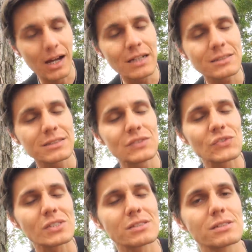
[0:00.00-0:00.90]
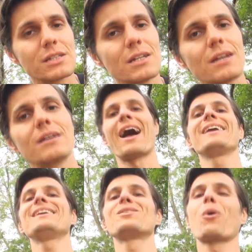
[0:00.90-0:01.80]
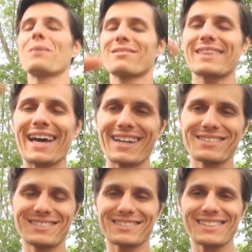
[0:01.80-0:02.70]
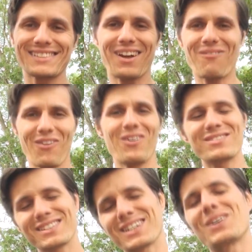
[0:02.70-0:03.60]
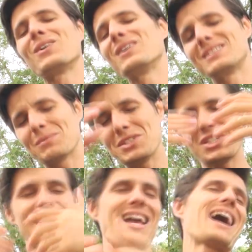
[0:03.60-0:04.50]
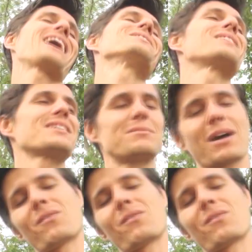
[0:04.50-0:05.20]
Antes de você aí no comentário destrinchar um monte de coisa, me xingar e o caramba